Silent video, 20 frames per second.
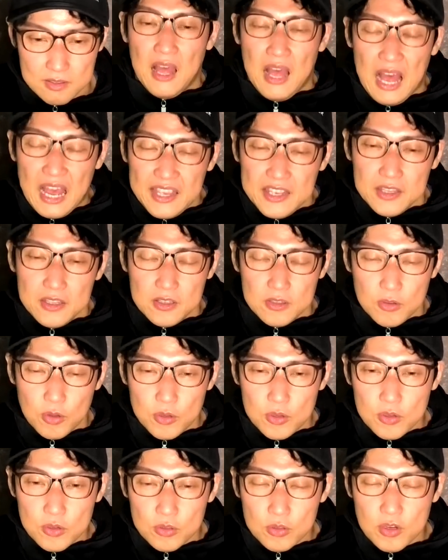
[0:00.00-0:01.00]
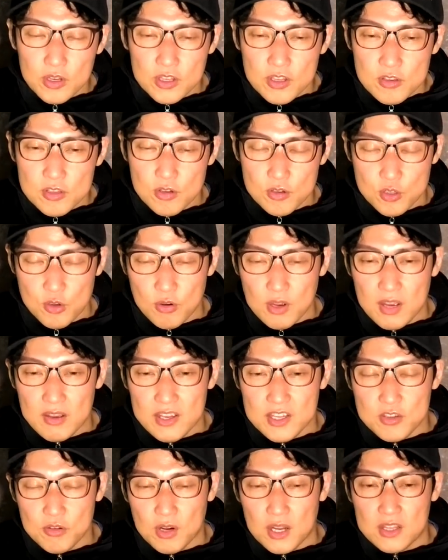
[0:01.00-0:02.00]
はい。ということで、ニュースの紹介は
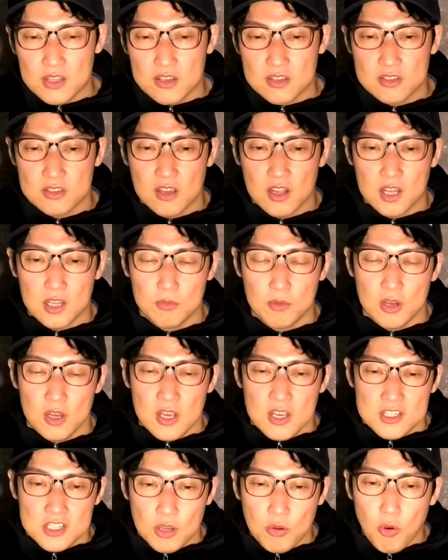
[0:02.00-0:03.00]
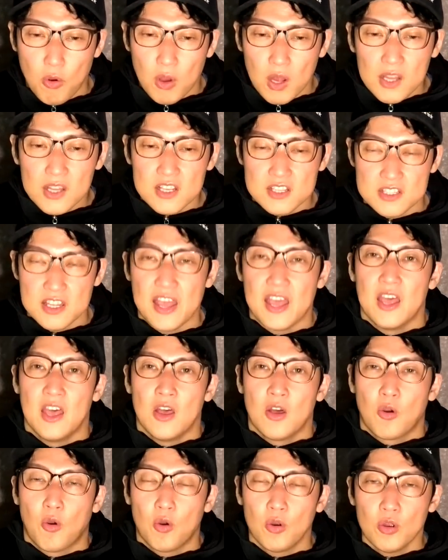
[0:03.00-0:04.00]
以上なんですけれども、じゃあ、ここからですね、
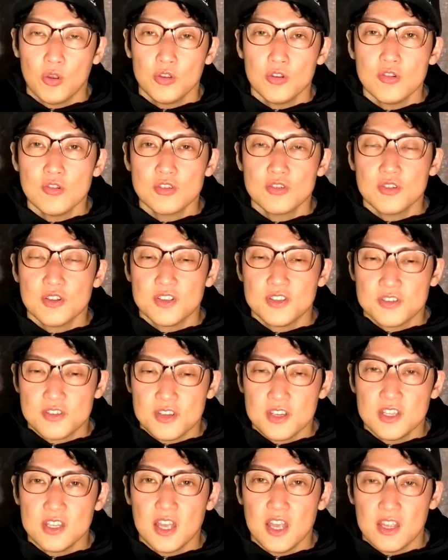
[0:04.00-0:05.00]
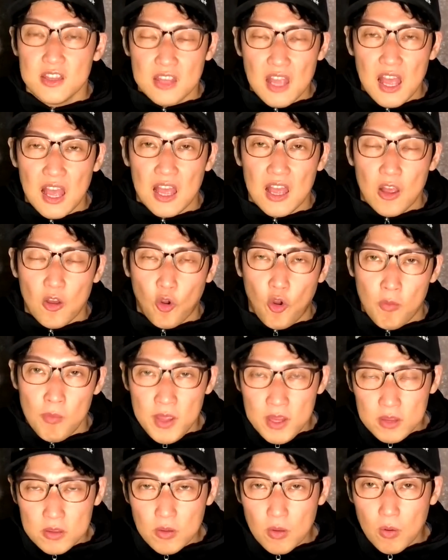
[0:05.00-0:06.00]
このニュースについていた
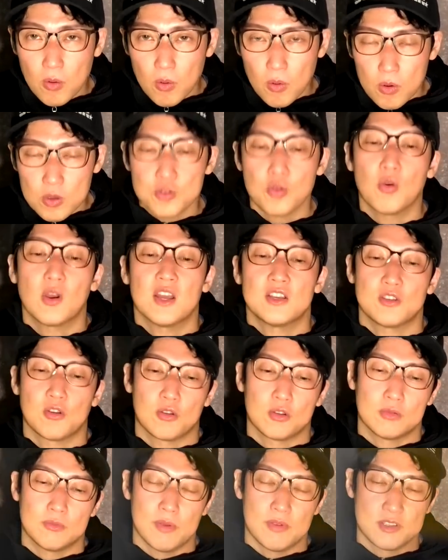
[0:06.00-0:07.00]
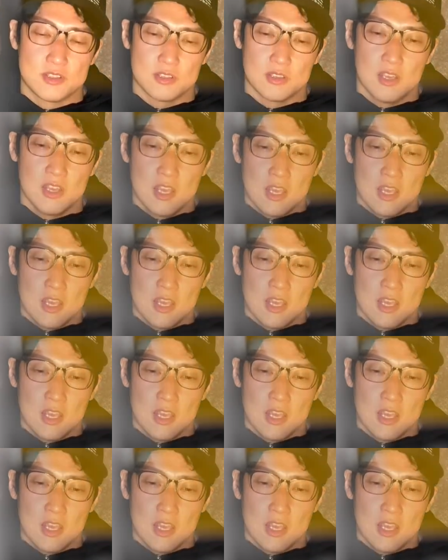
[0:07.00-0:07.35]
コメントを紹介していこうと思います。